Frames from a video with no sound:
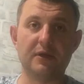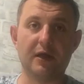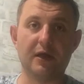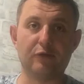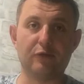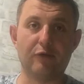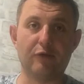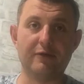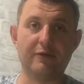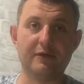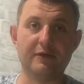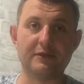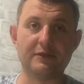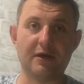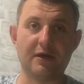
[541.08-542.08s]

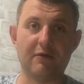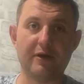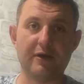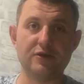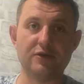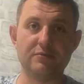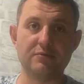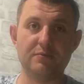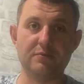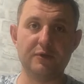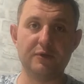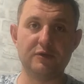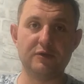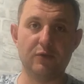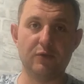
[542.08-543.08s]
подготовленное с товарищами
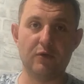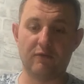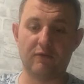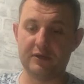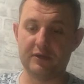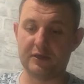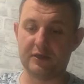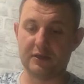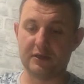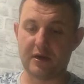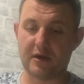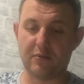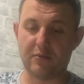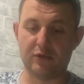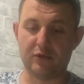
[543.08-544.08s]
письмо в
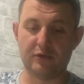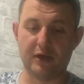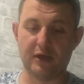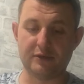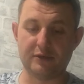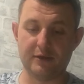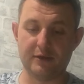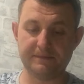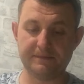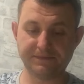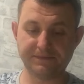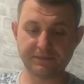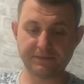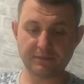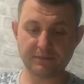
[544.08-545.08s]
адрес работодателя,
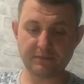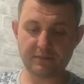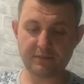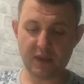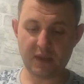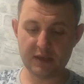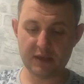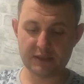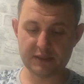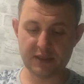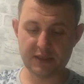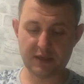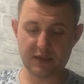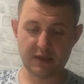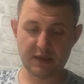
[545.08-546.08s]

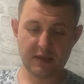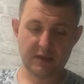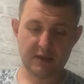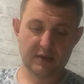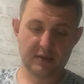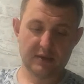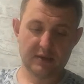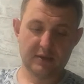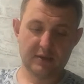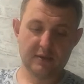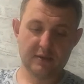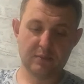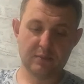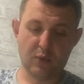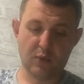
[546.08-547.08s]
где
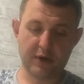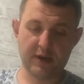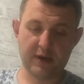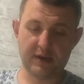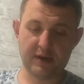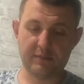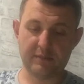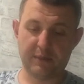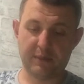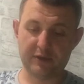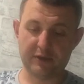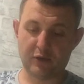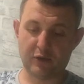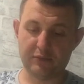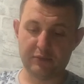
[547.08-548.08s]
более
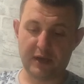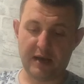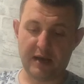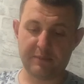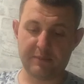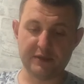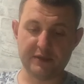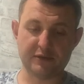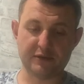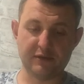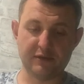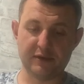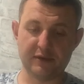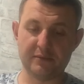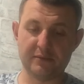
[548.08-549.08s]
подробно
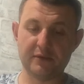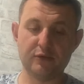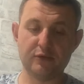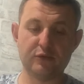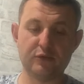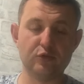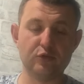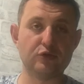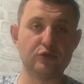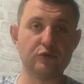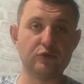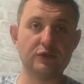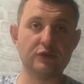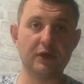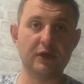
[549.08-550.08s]
описываем ту
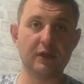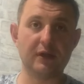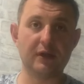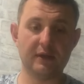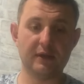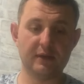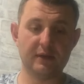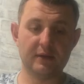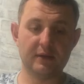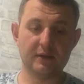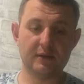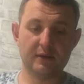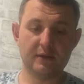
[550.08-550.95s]
суть дела